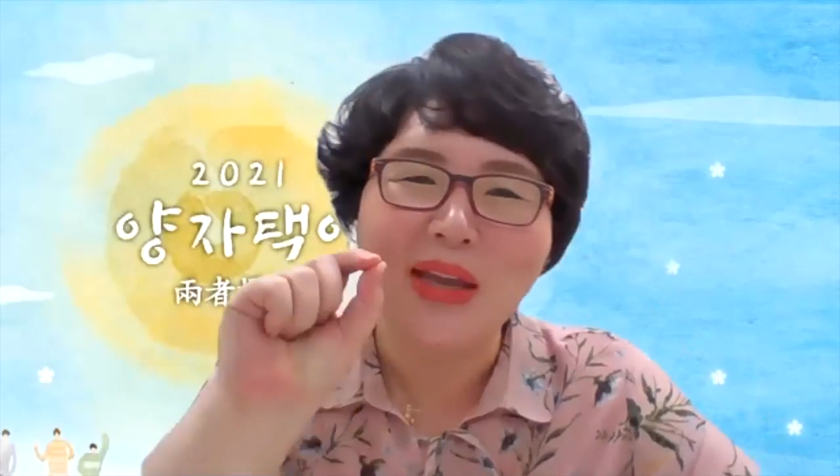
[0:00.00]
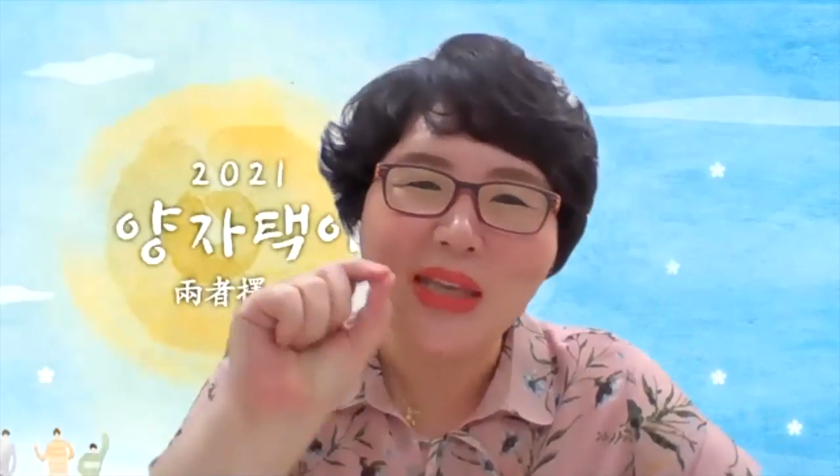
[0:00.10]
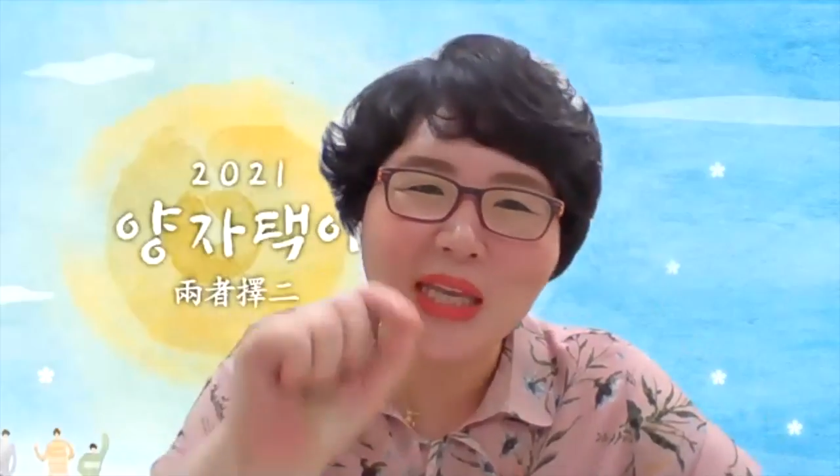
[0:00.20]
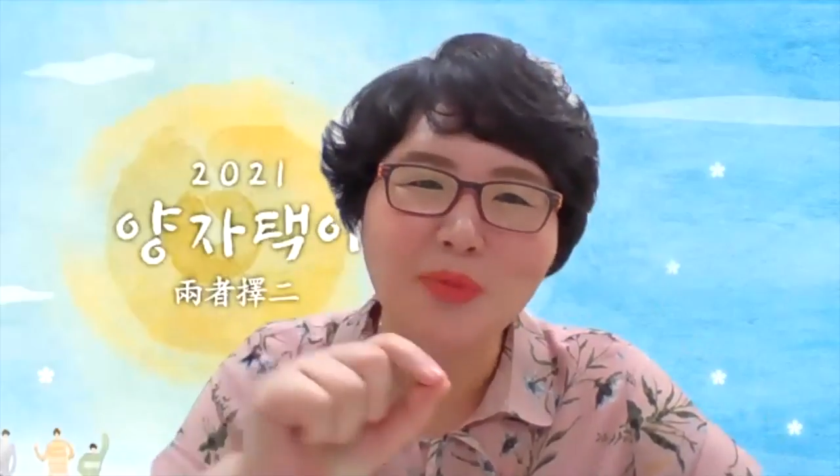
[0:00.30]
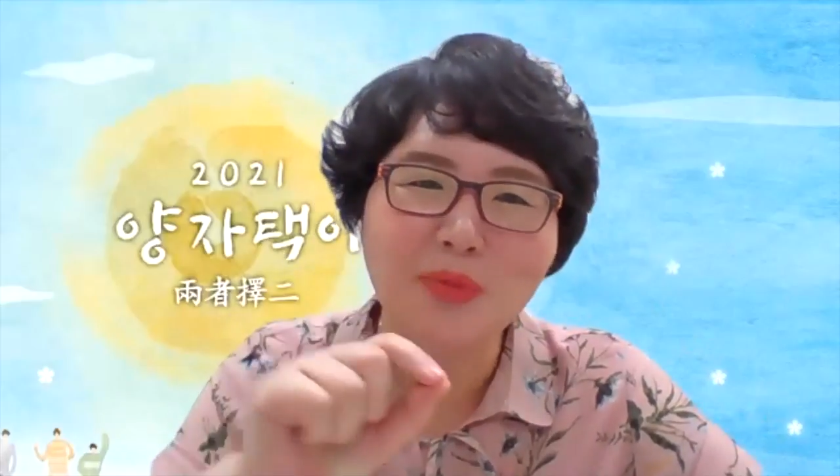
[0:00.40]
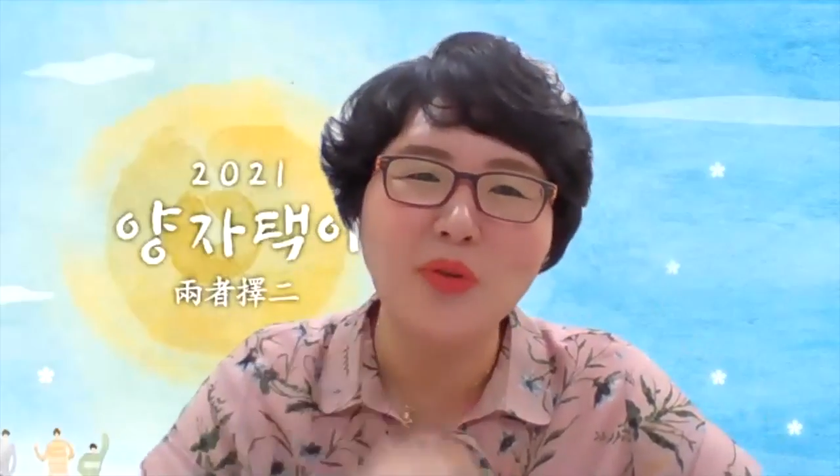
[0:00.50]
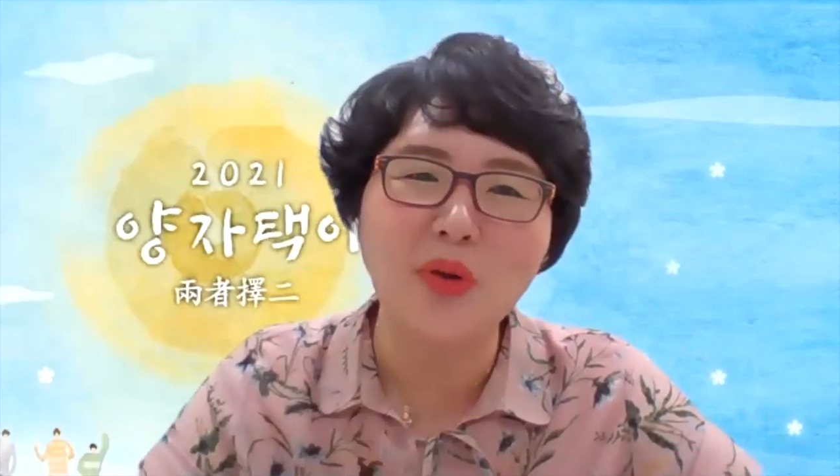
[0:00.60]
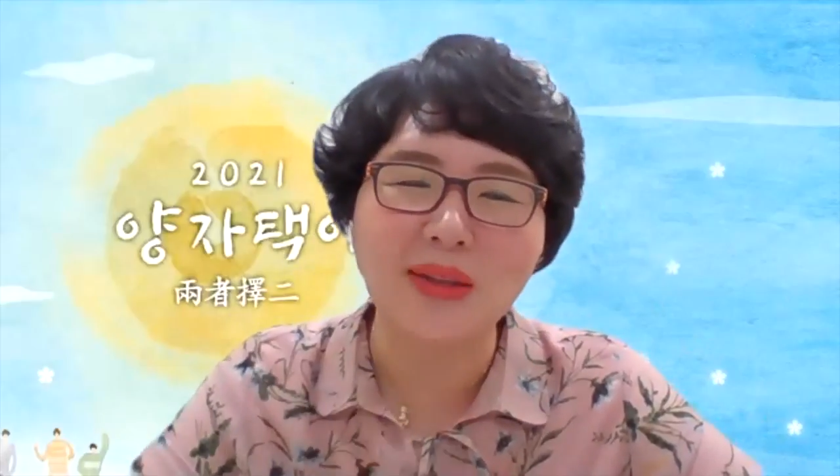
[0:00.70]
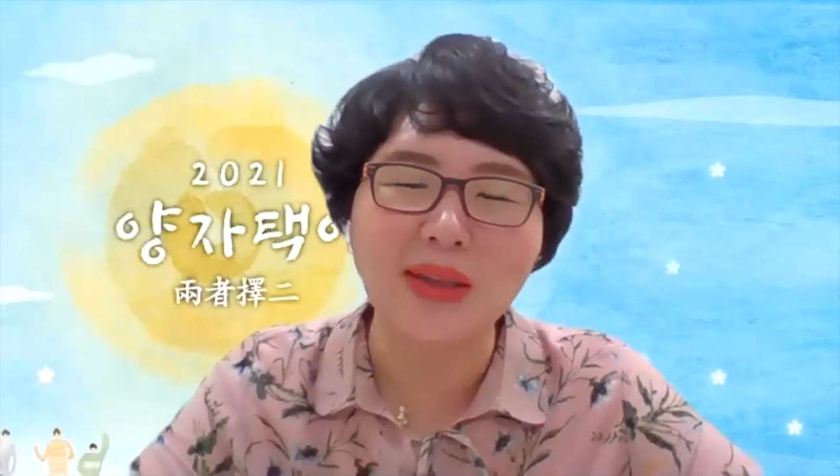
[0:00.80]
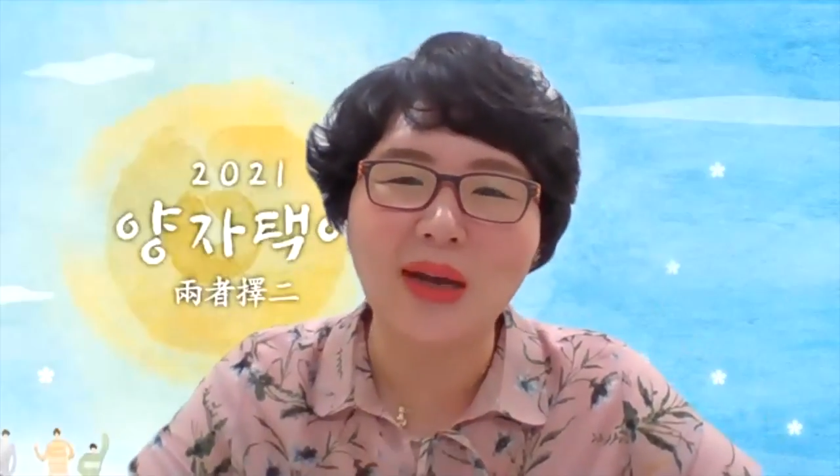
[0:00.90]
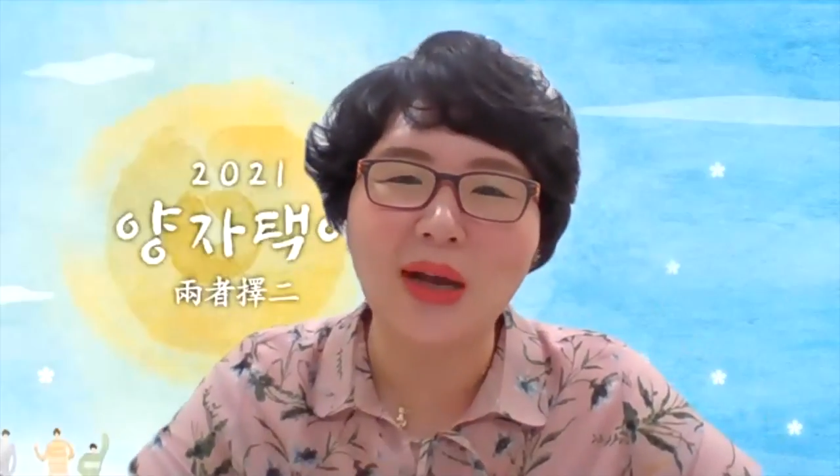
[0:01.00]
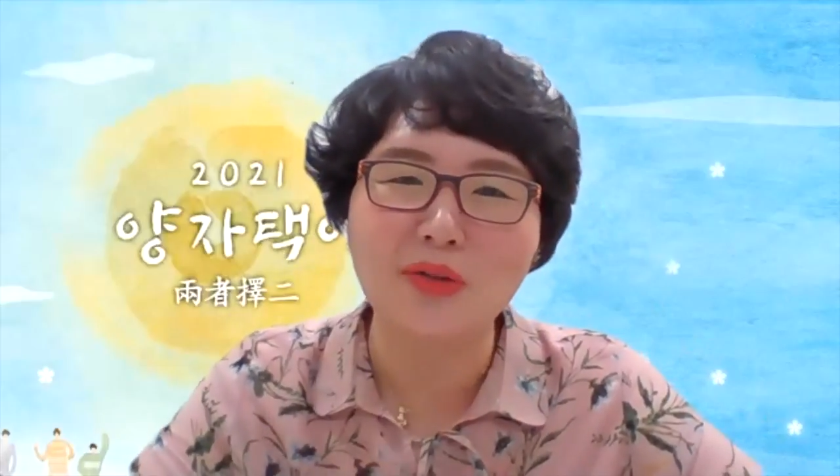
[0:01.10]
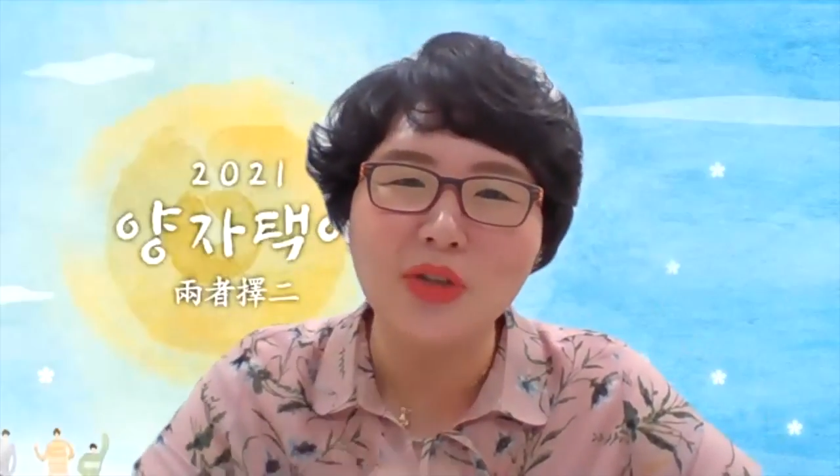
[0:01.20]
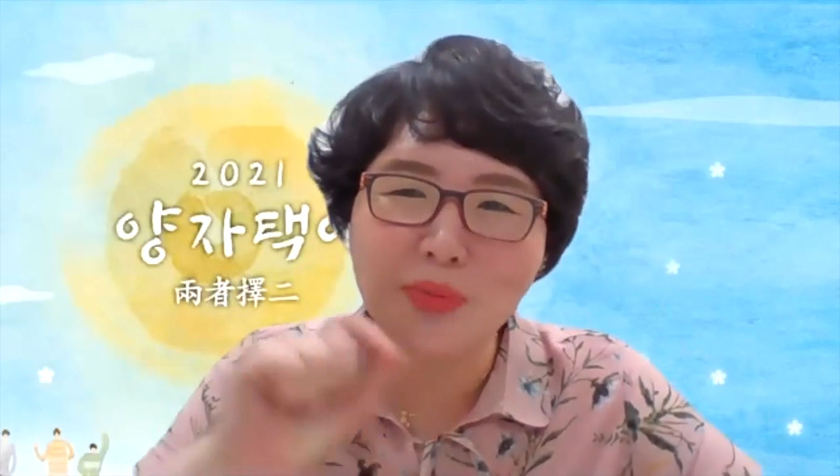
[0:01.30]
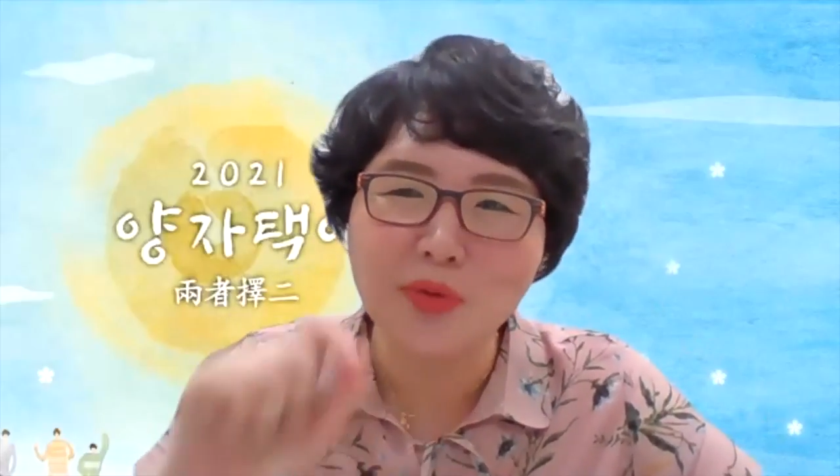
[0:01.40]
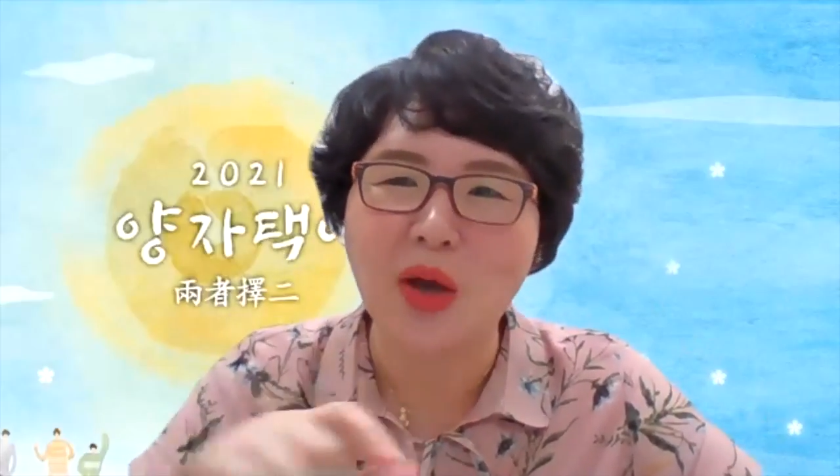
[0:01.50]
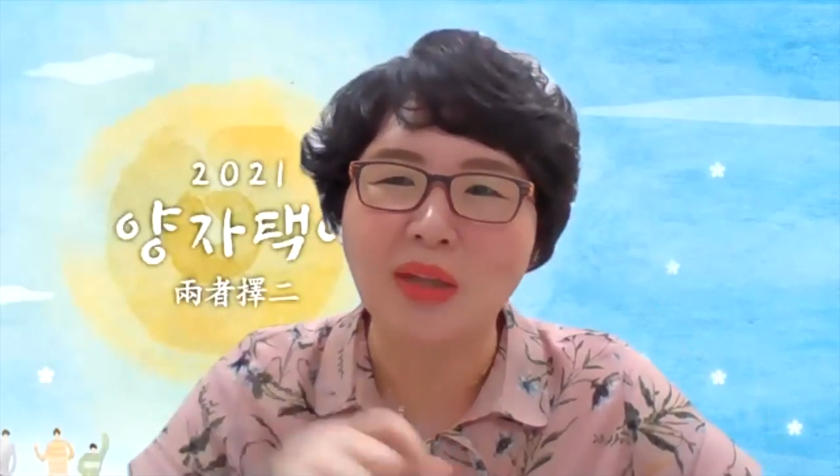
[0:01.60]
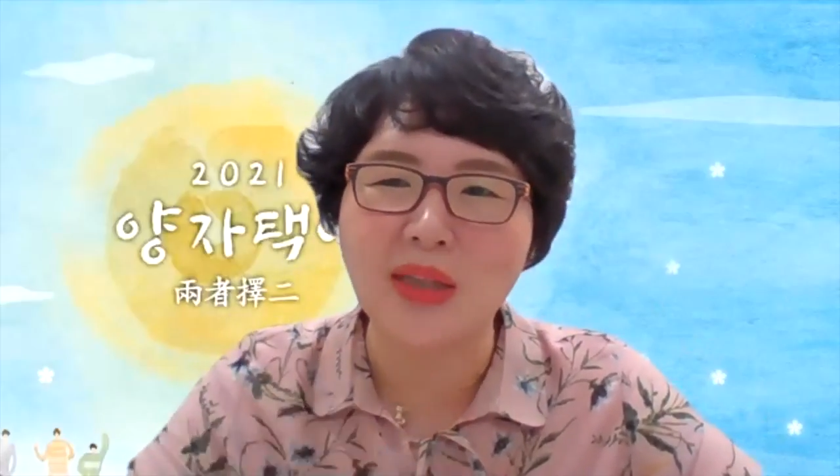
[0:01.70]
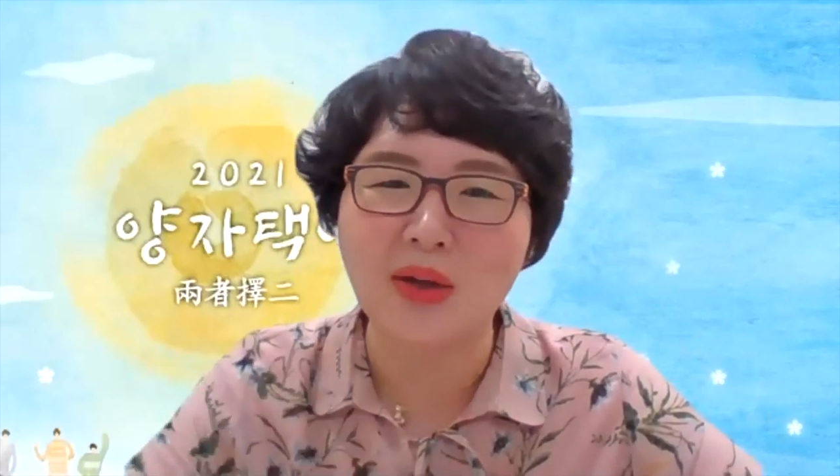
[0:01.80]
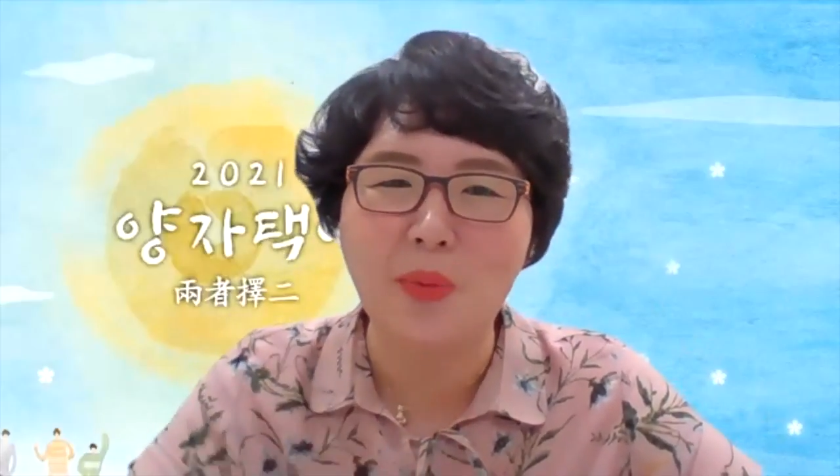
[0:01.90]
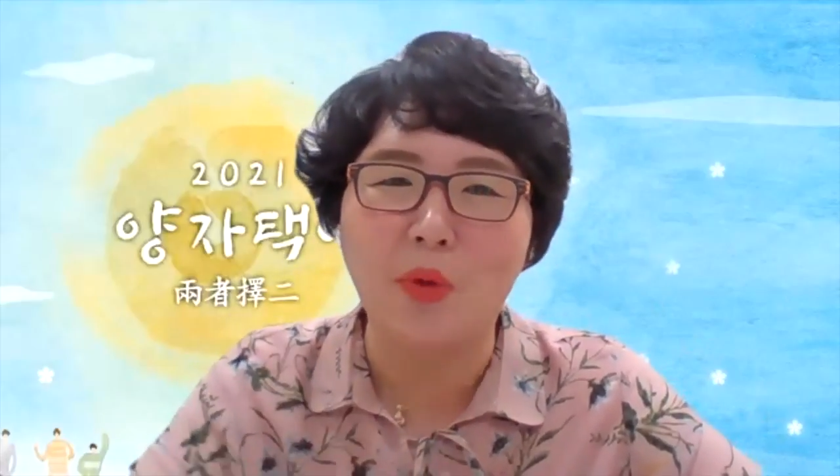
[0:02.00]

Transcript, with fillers: 이분도 갔다 가고 이분도 갔다 가고